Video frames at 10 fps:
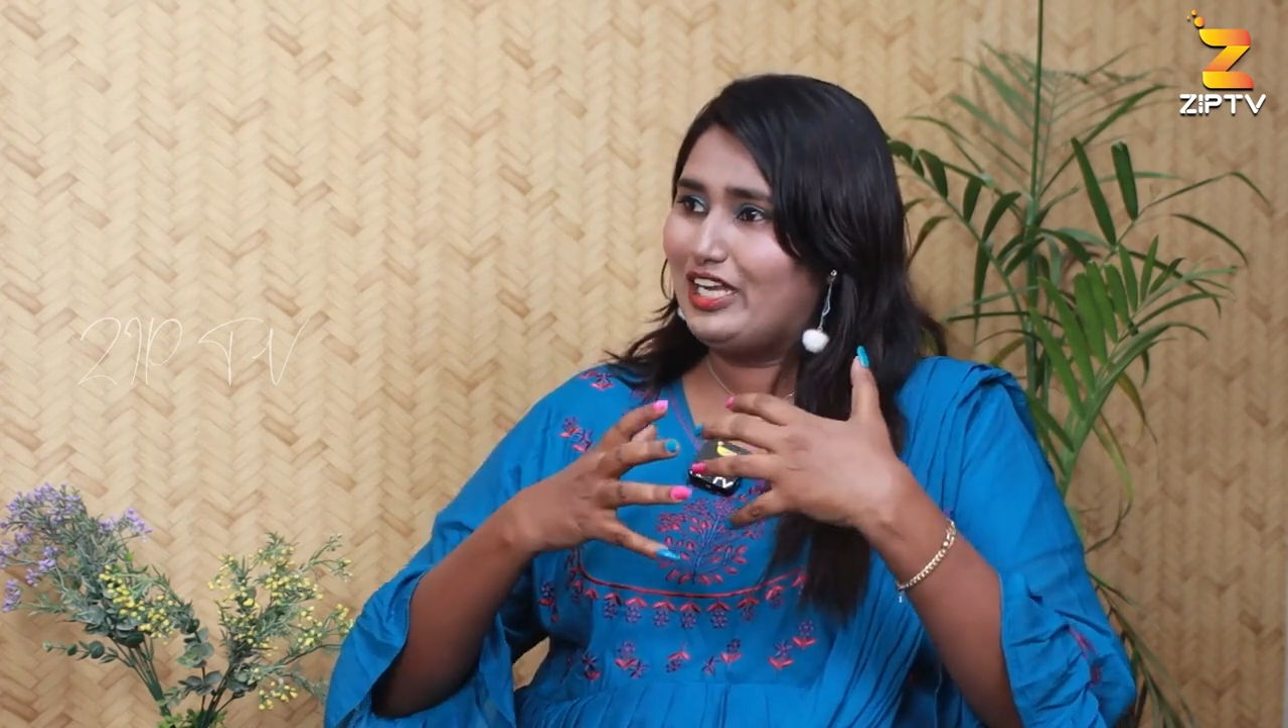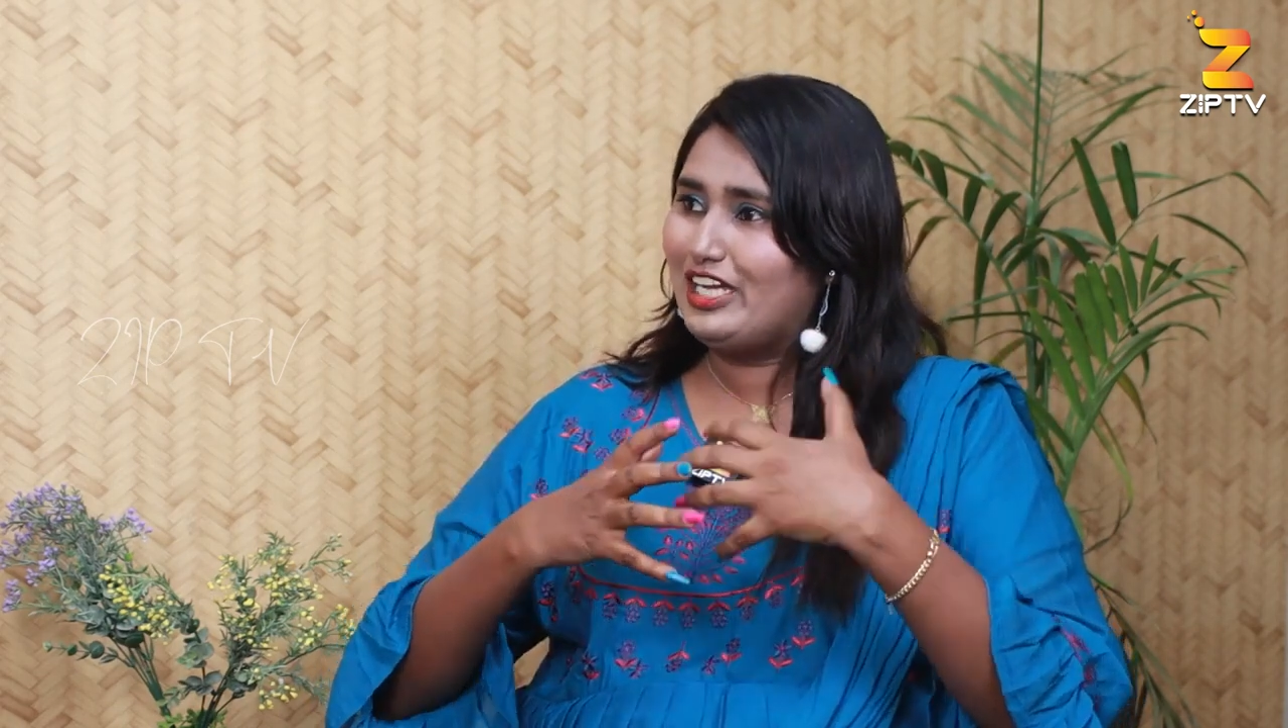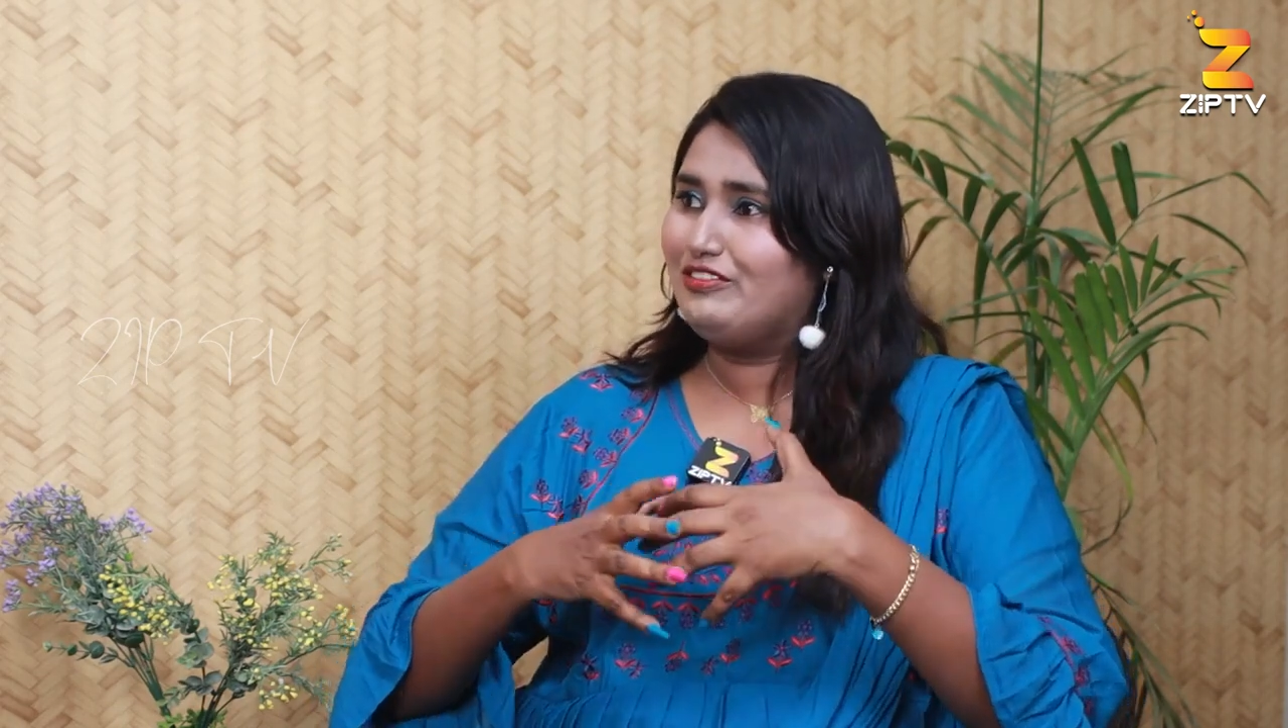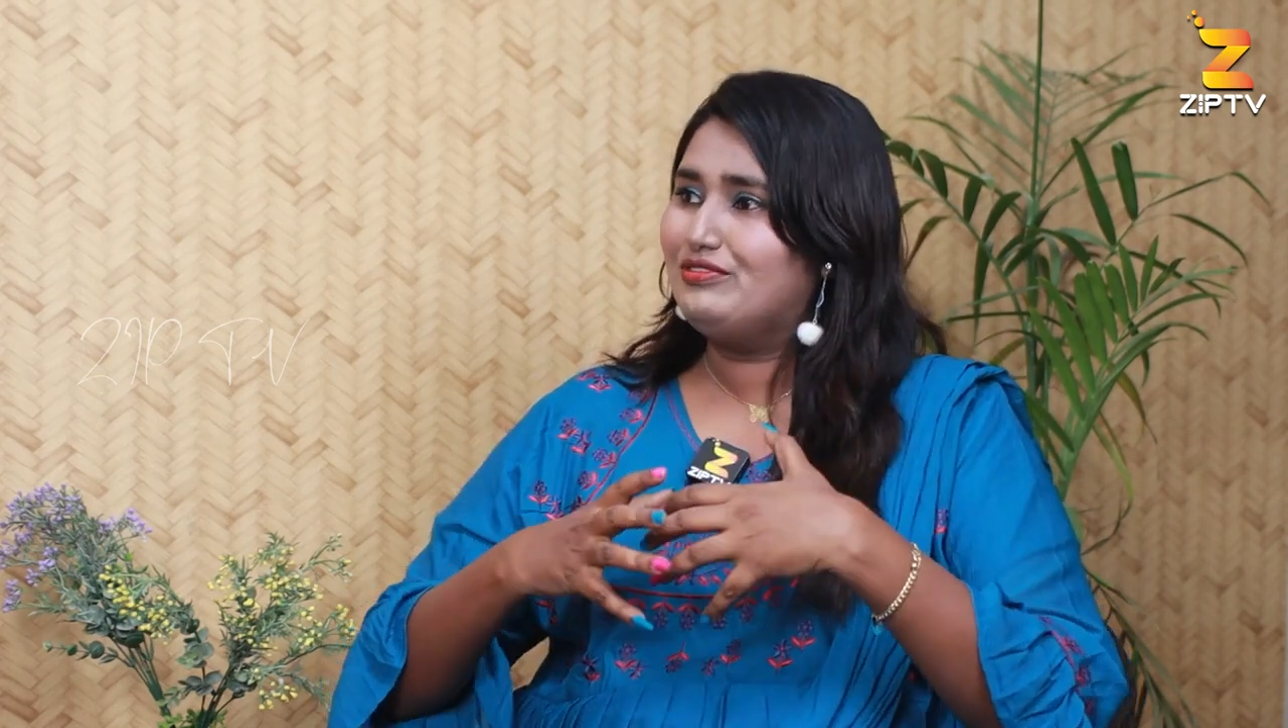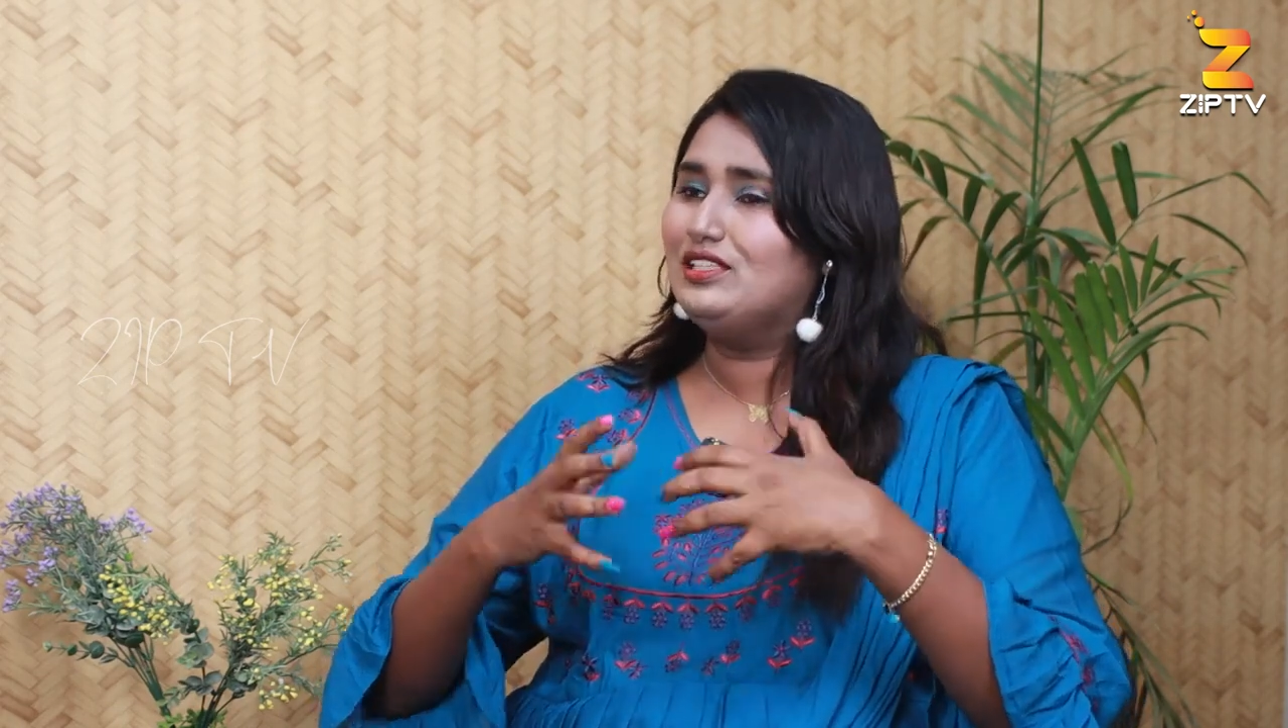
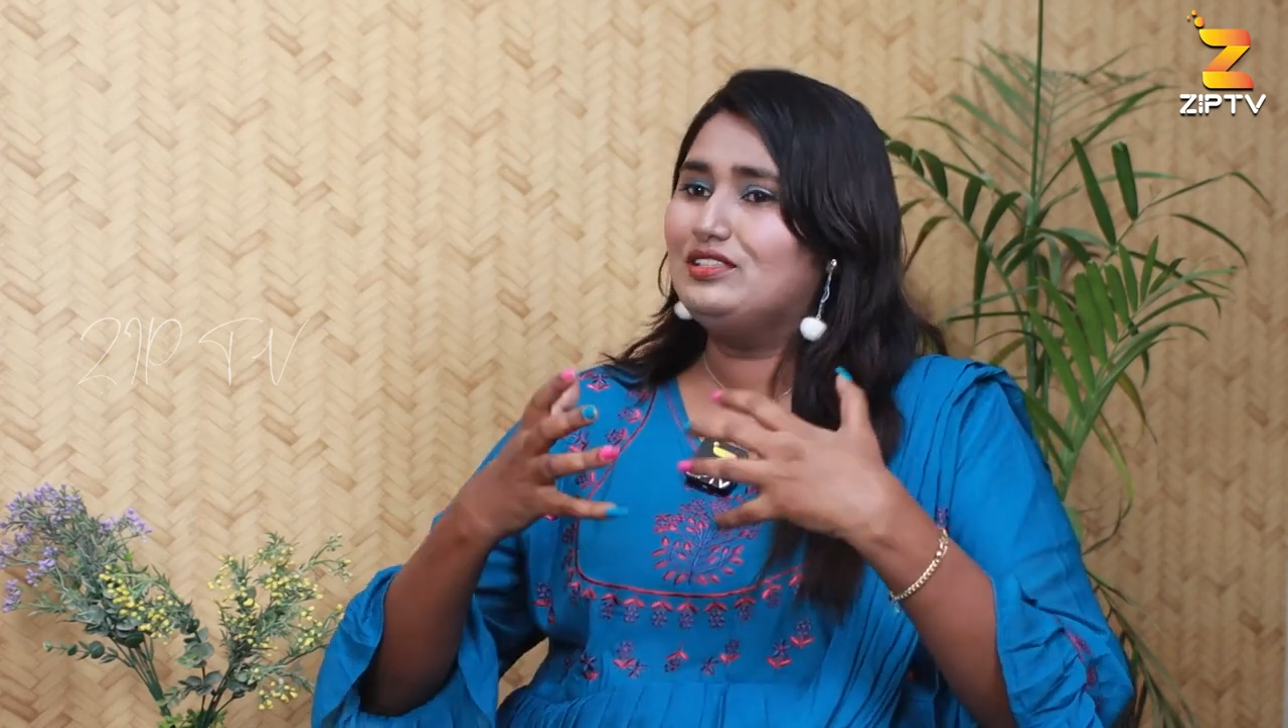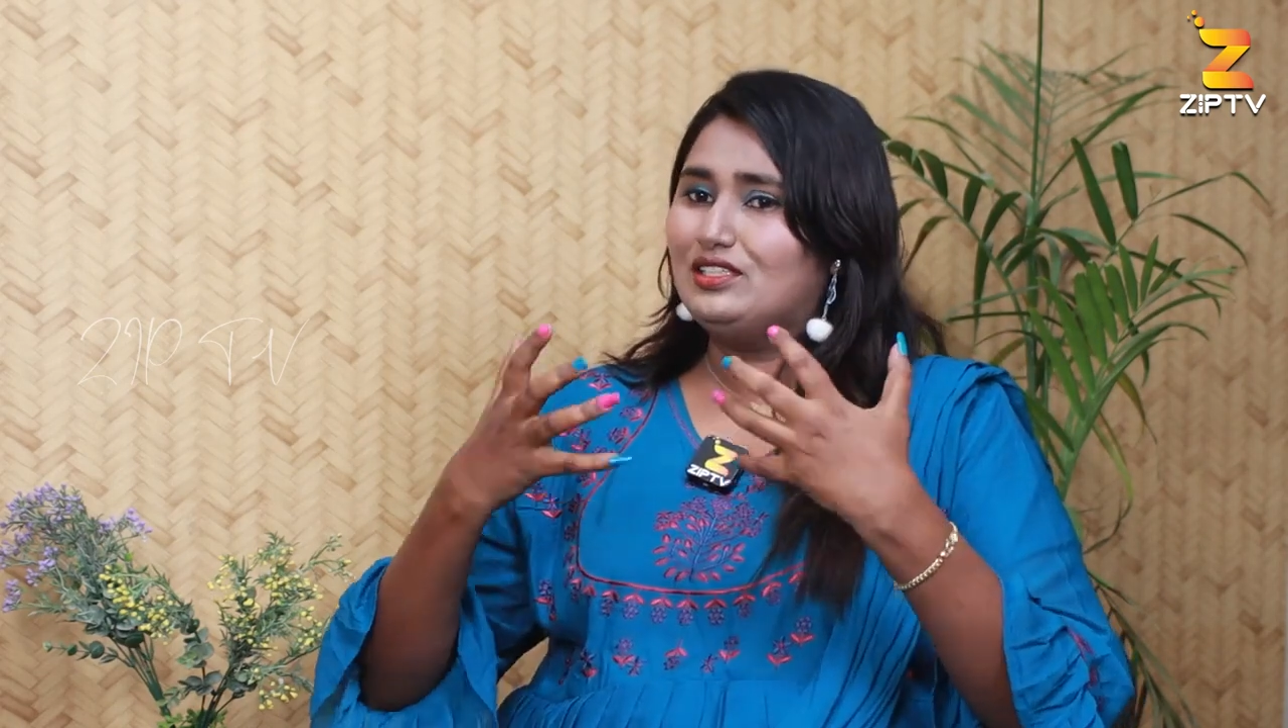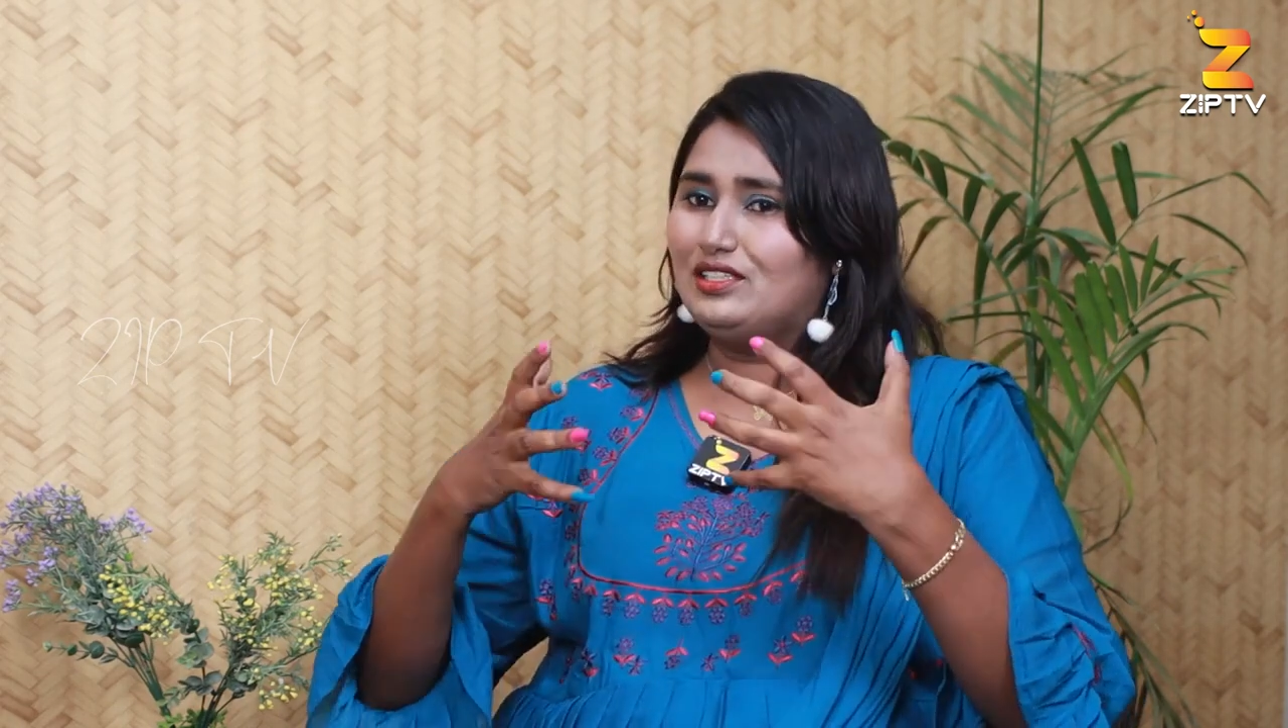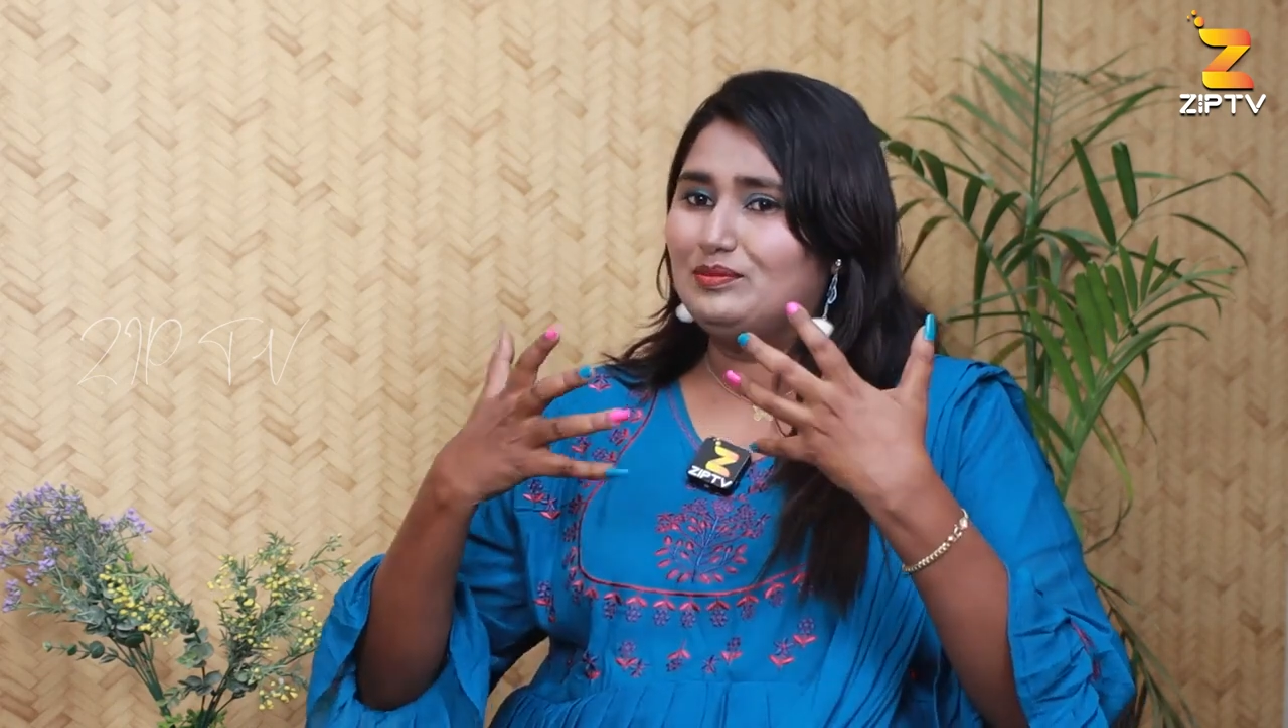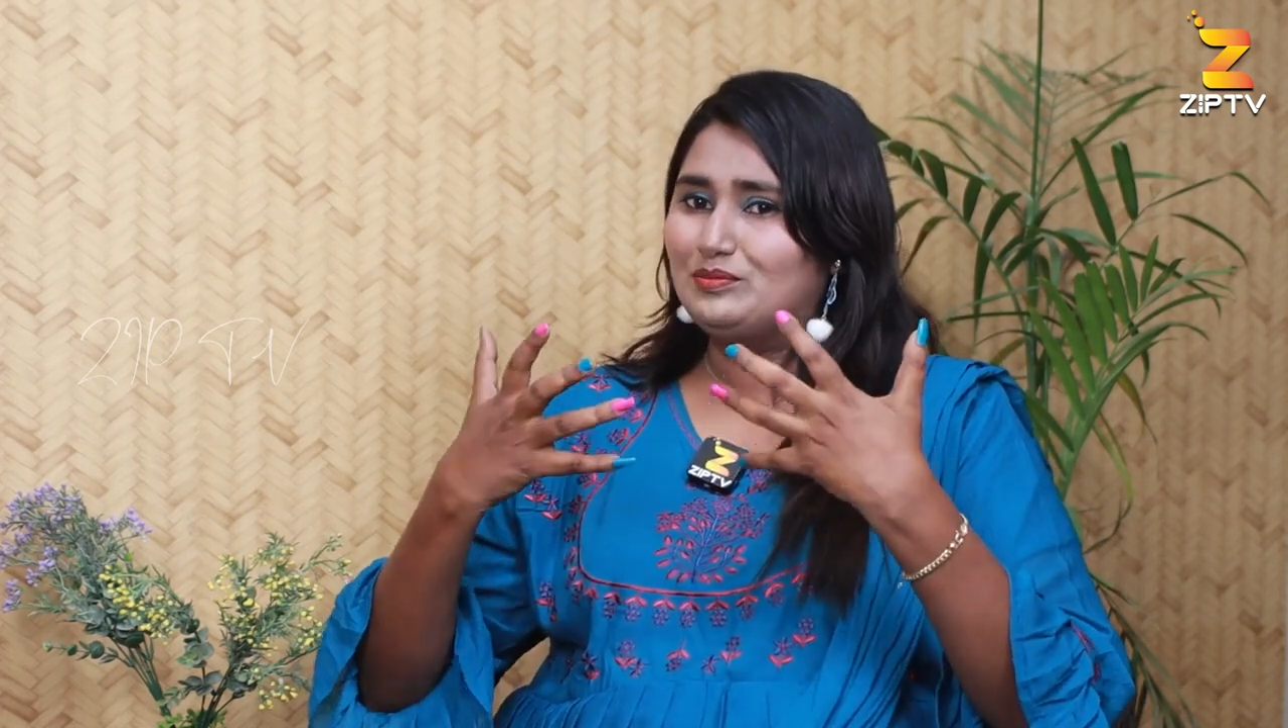లైఫ్ అంతా